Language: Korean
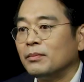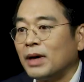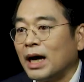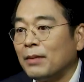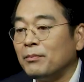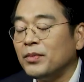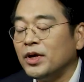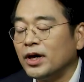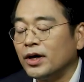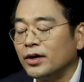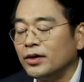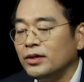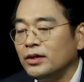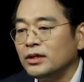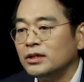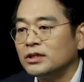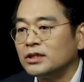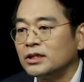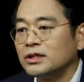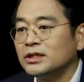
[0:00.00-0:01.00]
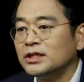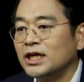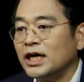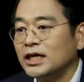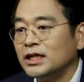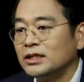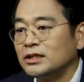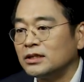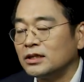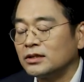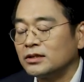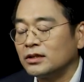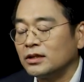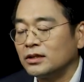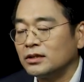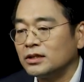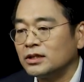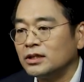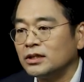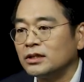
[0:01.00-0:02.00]
반면 증상이
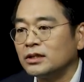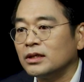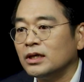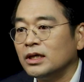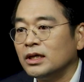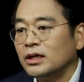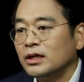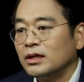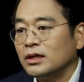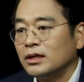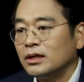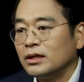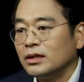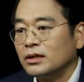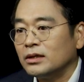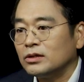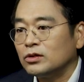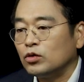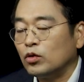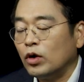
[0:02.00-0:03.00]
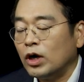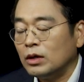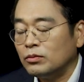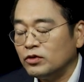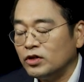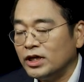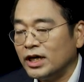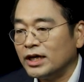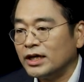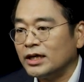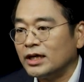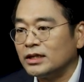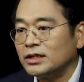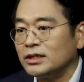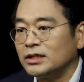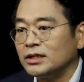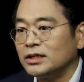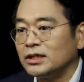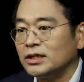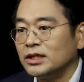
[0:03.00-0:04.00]
있어서, 즉
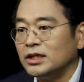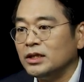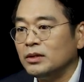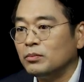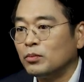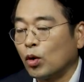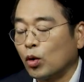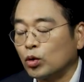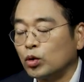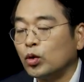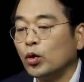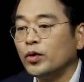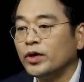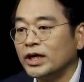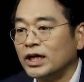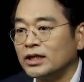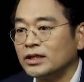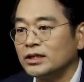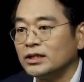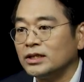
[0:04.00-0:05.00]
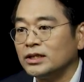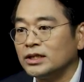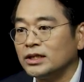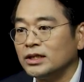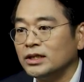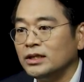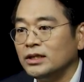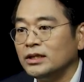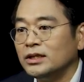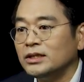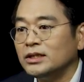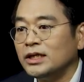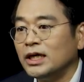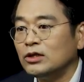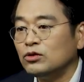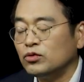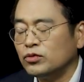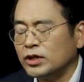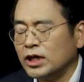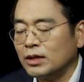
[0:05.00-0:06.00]
소화불량이라든지 복통이라든지
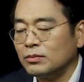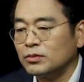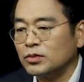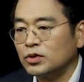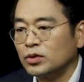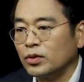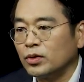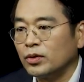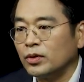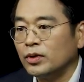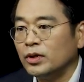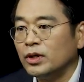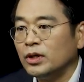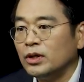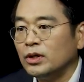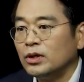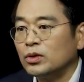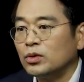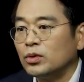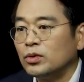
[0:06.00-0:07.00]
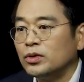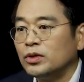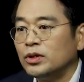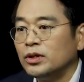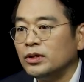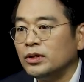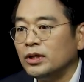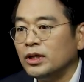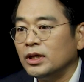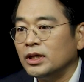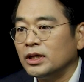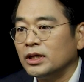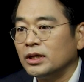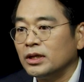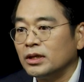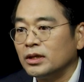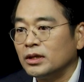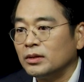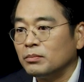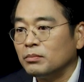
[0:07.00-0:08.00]
체중 감소 또는
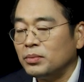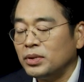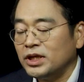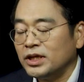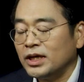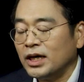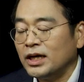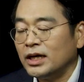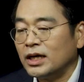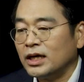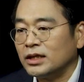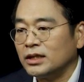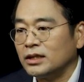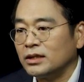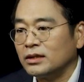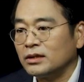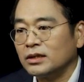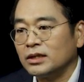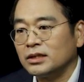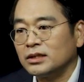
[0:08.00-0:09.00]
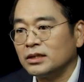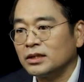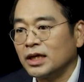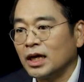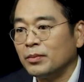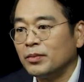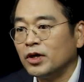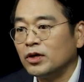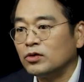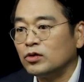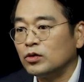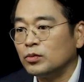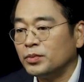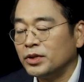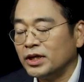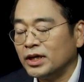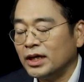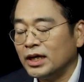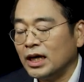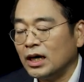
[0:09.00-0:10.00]
피가 나는, 그래서 대변으로
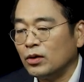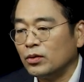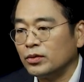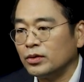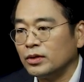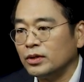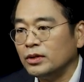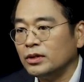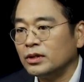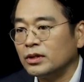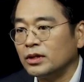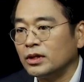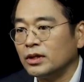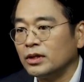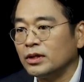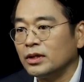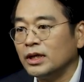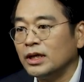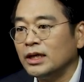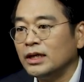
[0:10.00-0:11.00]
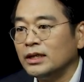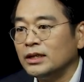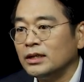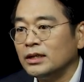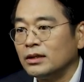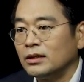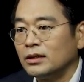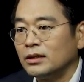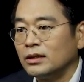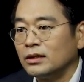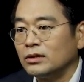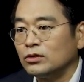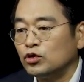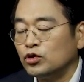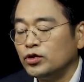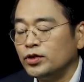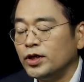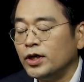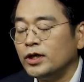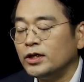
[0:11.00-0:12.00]
피가 나오는 그런 어,
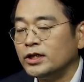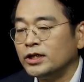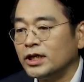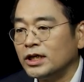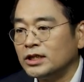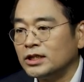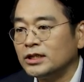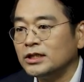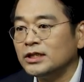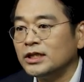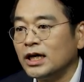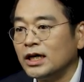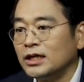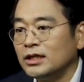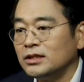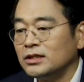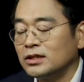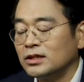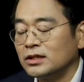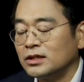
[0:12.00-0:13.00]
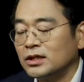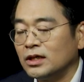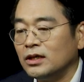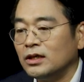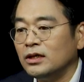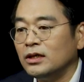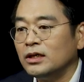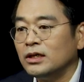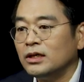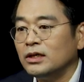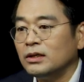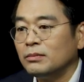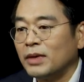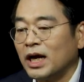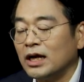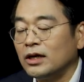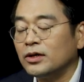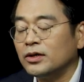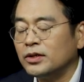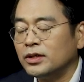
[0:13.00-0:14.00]
출혈 등의 증상이 있어서
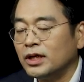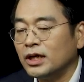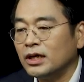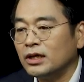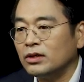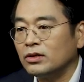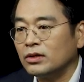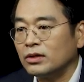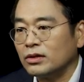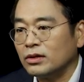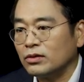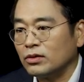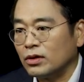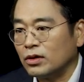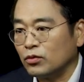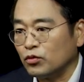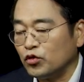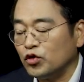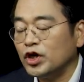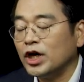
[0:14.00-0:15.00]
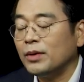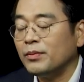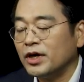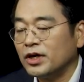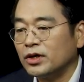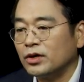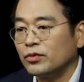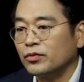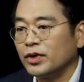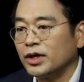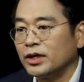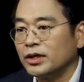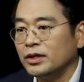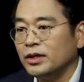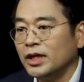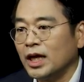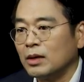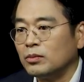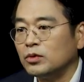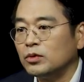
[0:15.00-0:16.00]
발견된 어, 위암의
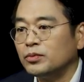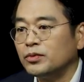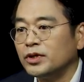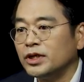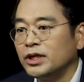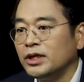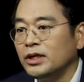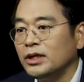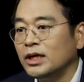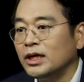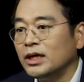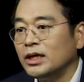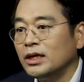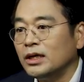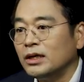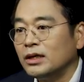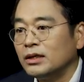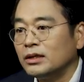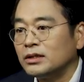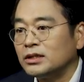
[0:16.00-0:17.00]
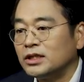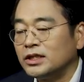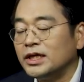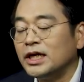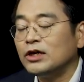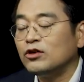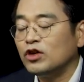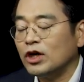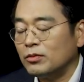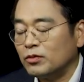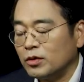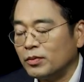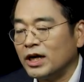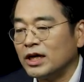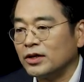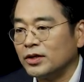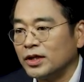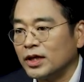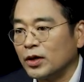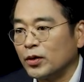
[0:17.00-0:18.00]
경우에는 대부분이 진행위암으로
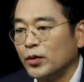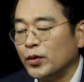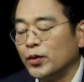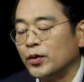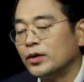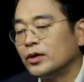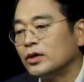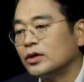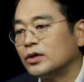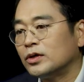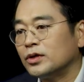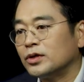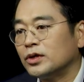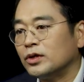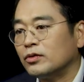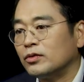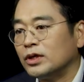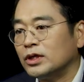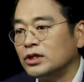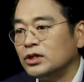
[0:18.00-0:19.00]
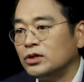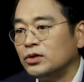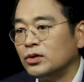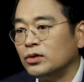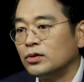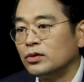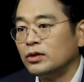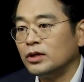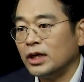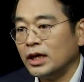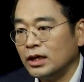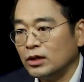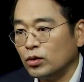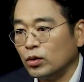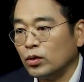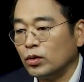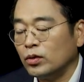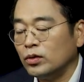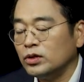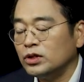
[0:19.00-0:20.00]
발견되고 그런 경우에는 치료를
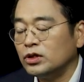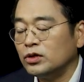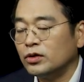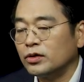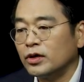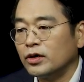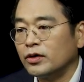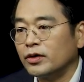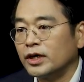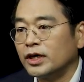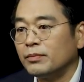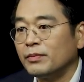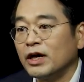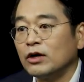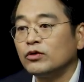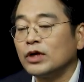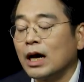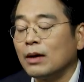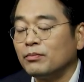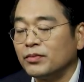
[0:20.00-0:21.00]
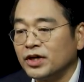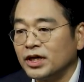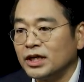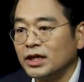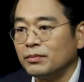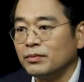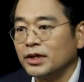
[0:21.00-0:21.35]
해도 치료 결과가 매우 나쁘게